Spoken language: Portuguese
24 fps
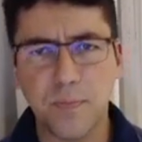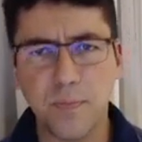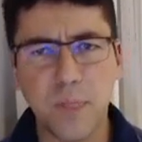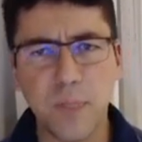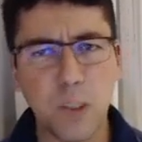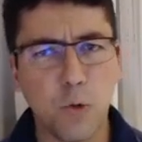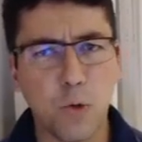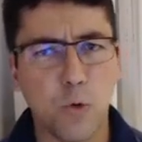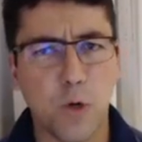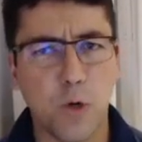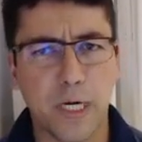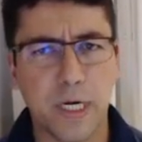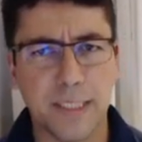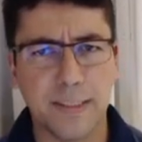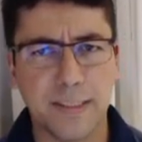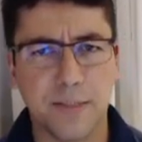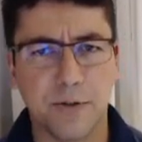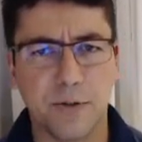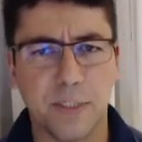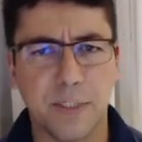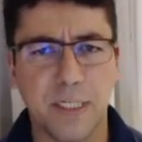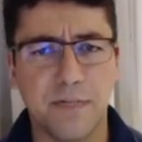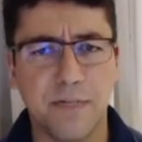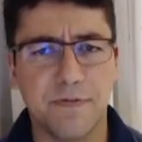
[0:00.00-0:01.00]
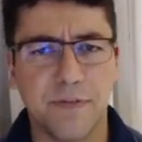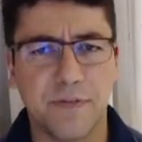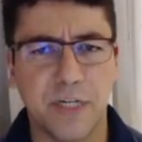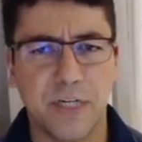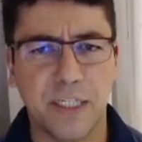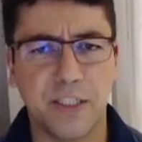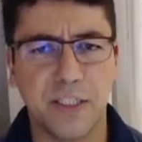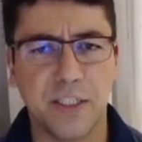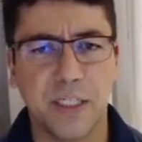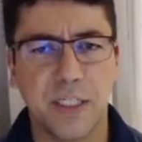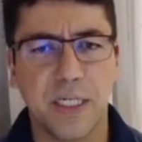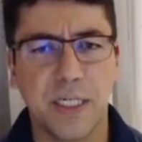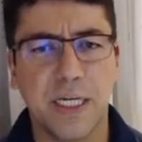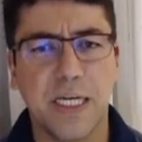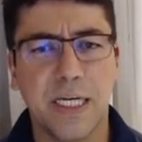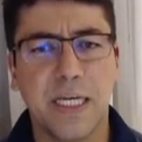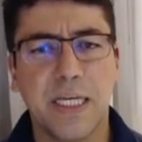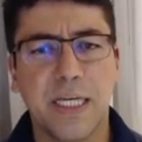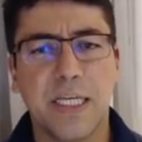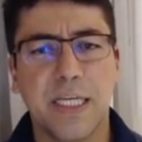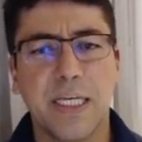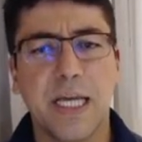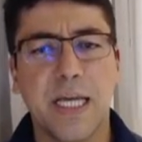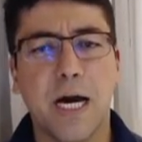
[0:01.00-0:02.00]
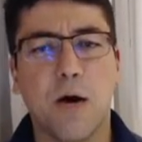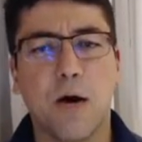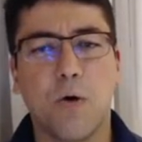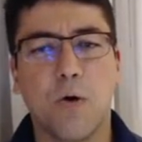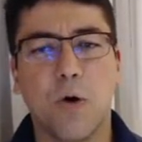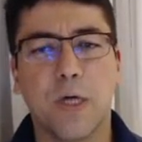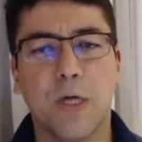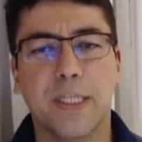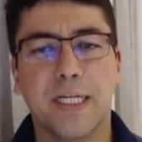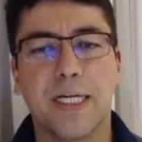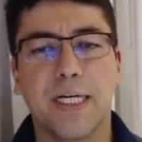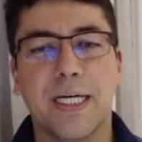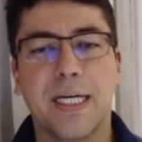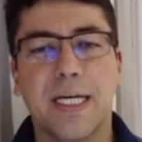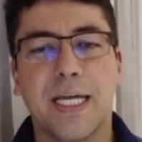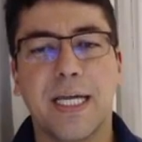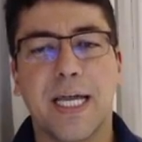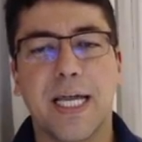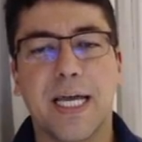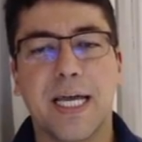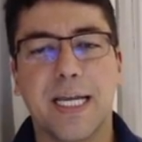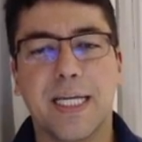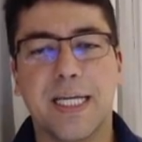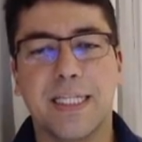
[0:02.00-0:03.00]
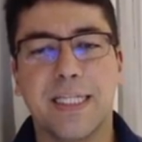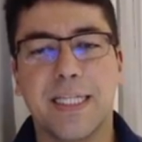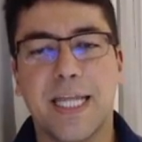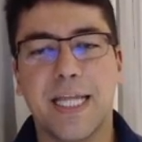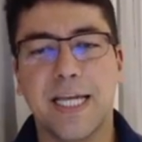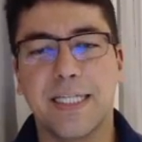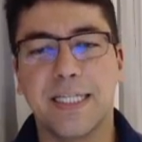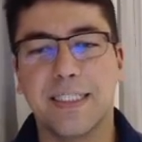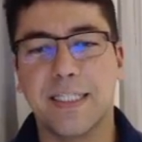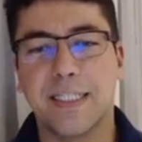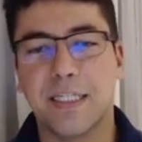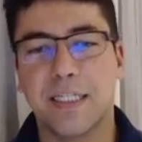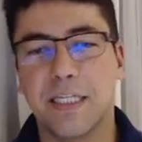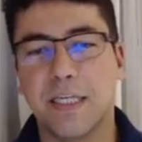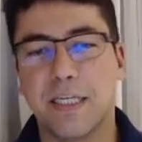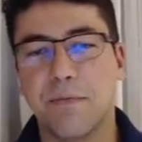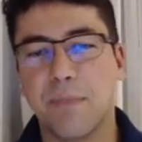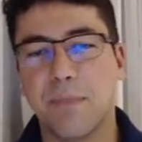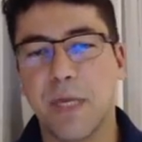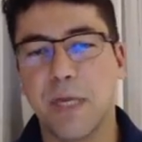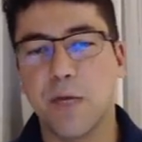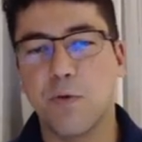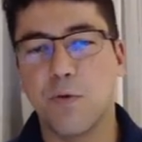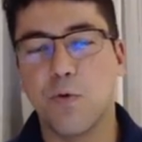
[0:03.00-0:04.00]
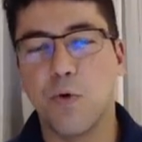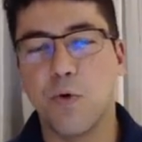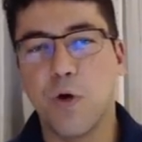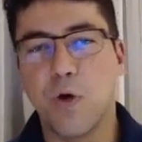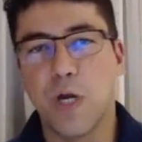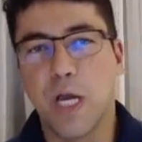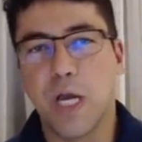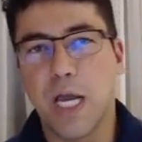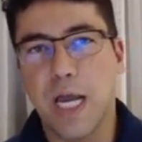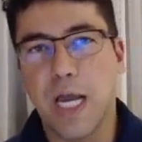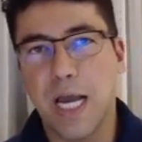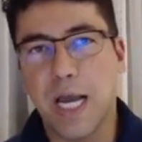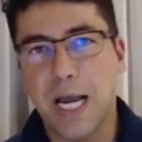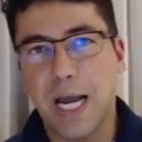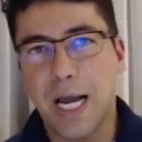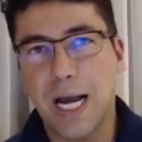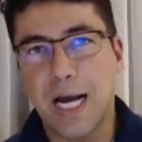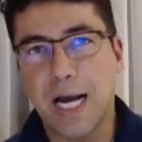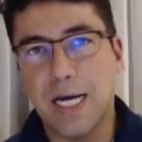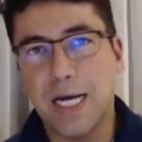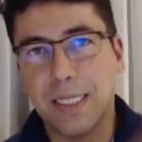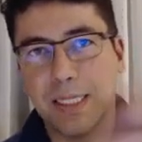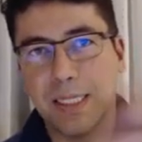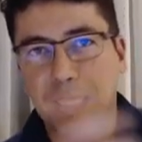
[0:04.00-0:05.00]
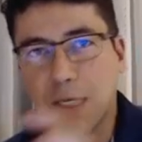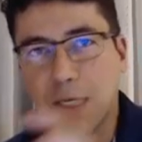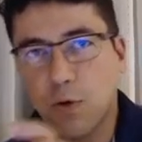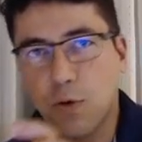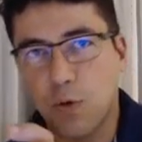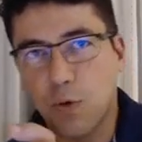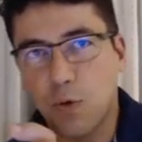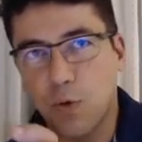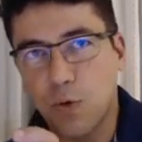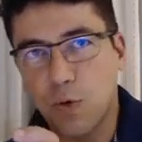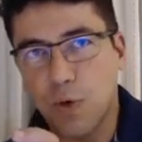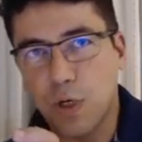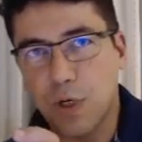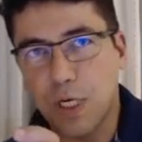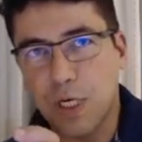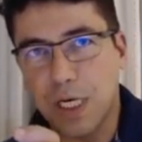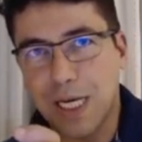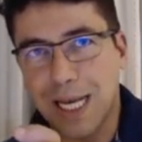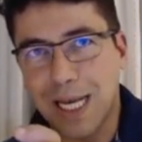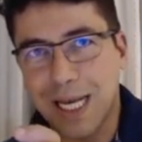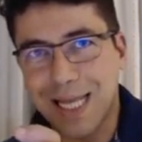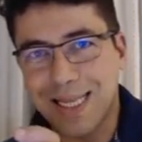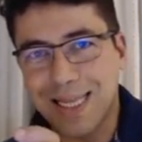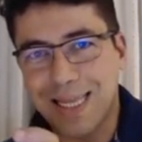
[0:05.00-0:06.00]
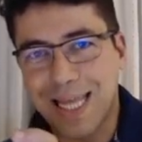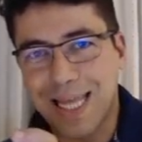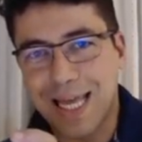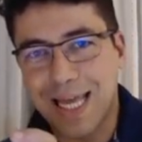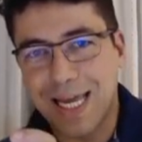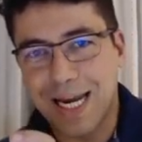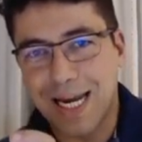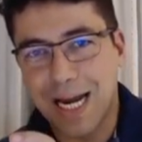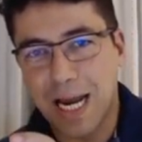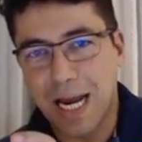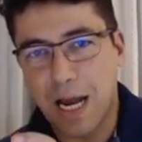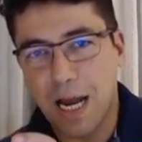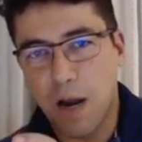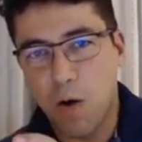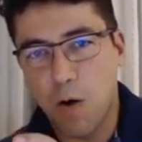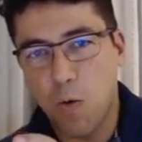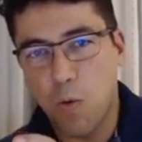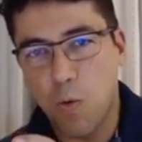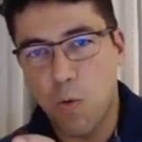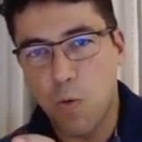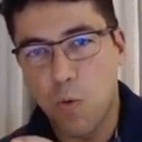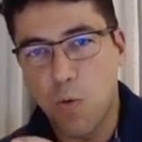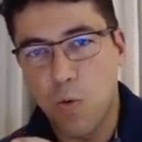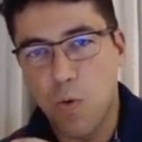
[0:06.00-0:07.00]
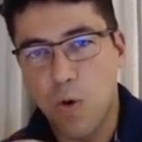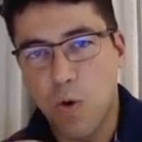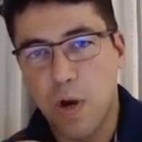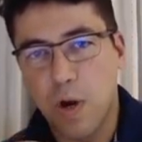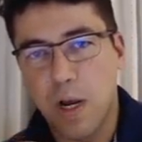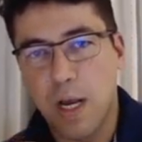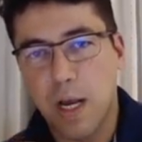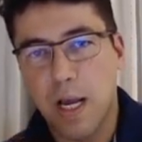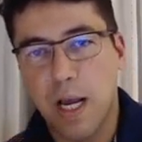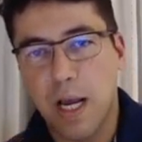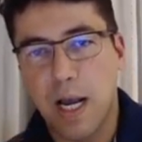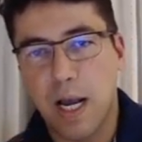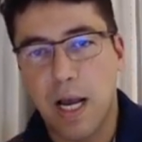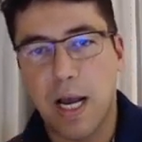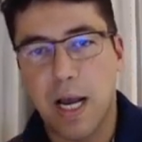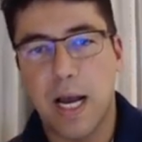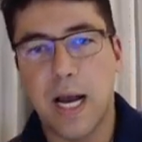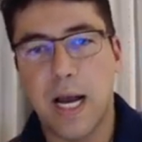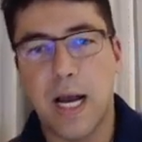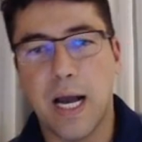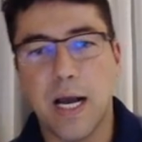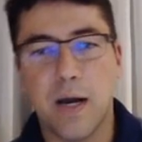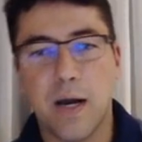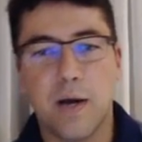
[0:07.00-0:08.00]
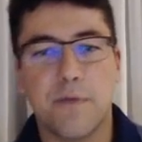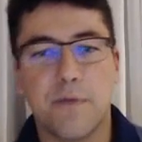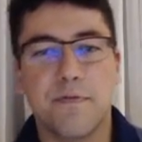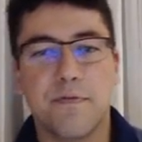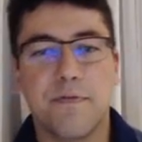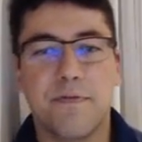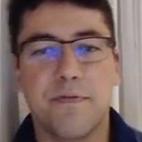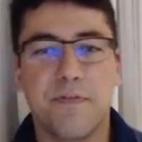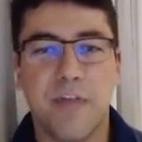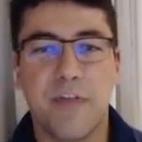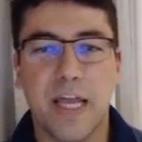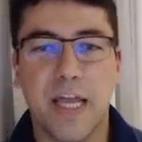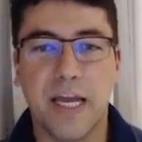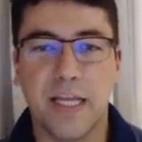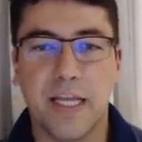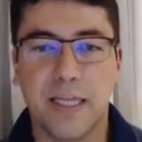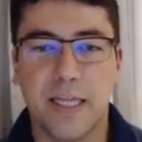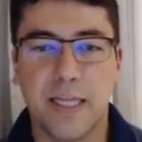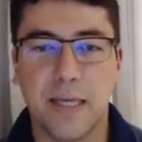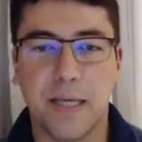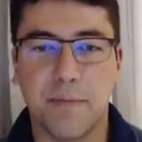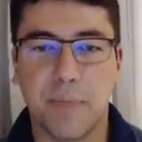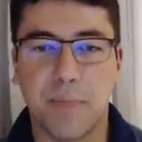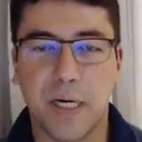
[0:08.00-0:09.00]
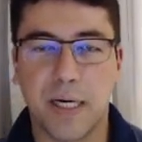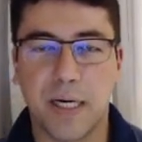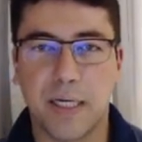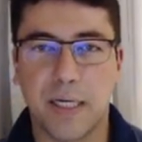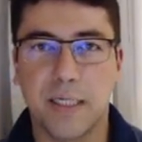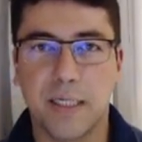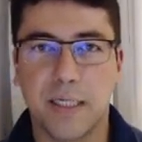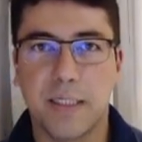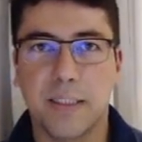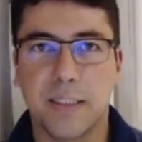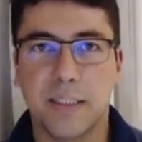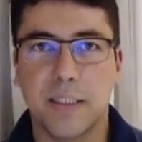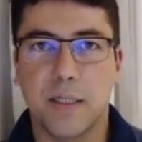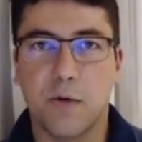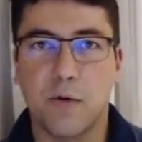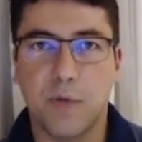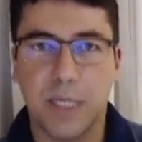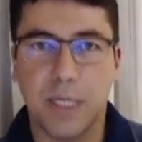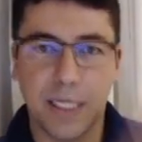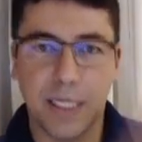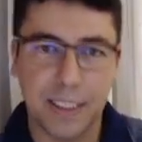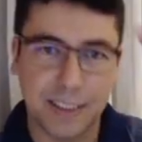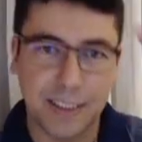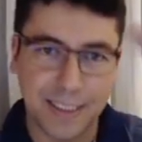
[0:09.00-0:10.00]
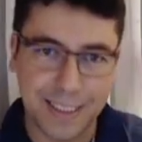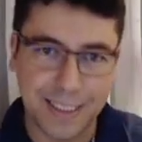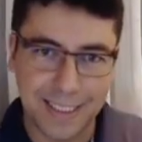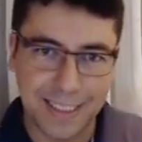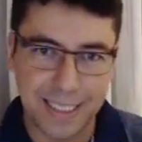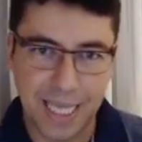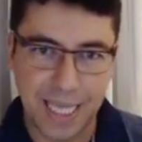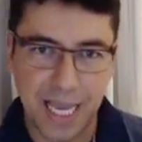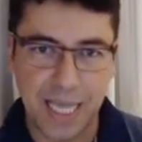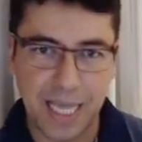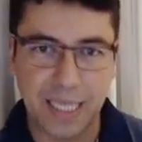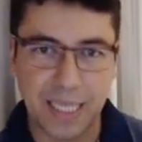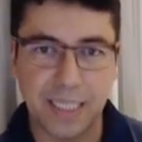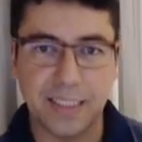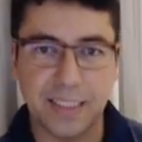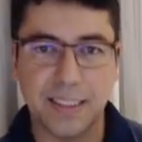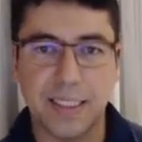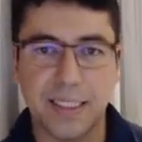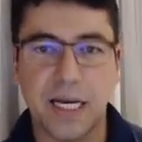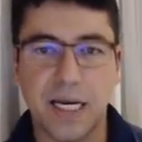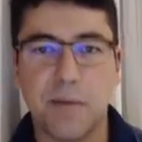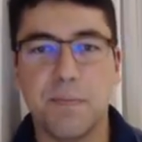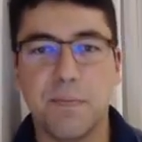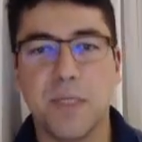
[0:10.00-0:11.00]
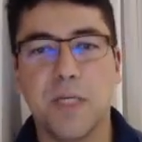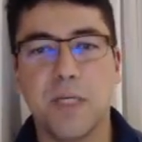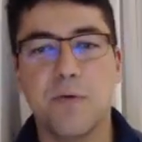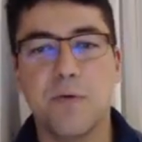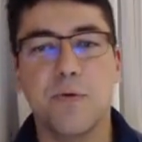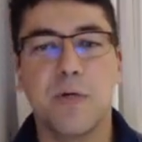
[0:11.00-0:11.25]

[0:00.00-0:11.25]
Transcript: coração aqui na frente e a horta ela desce aqui meio anterolateral à vértebra. Então ela segue esse caminho